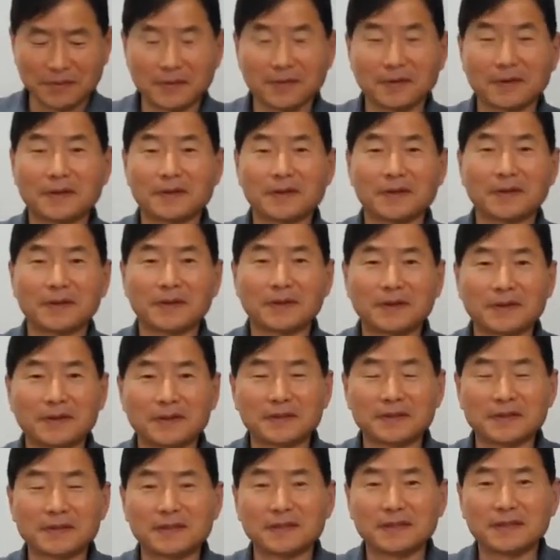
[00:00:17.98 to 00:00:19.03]
어,
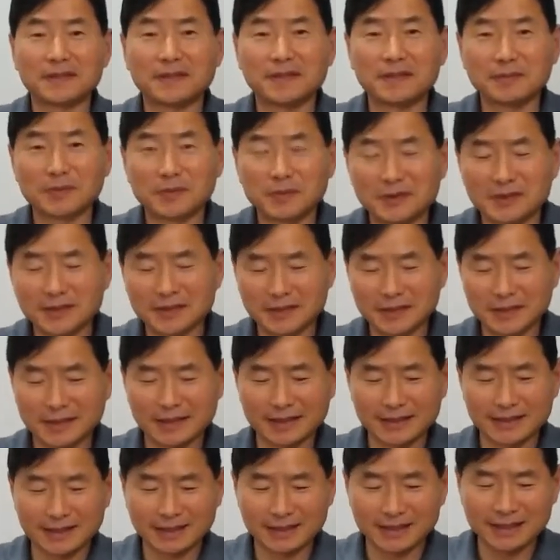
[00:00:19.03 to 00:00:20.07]
이번
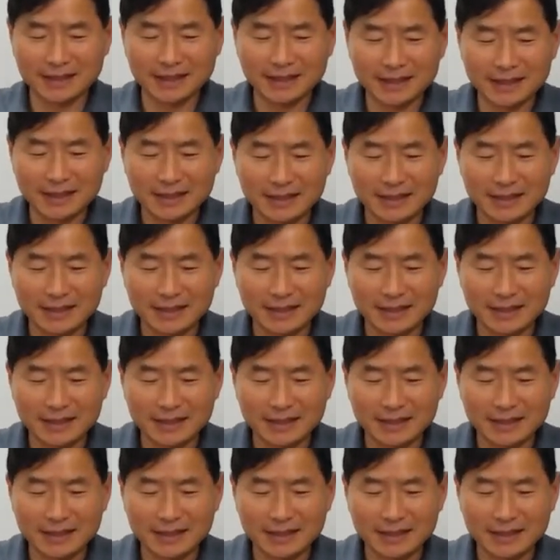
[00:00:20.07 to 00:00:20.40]
시간은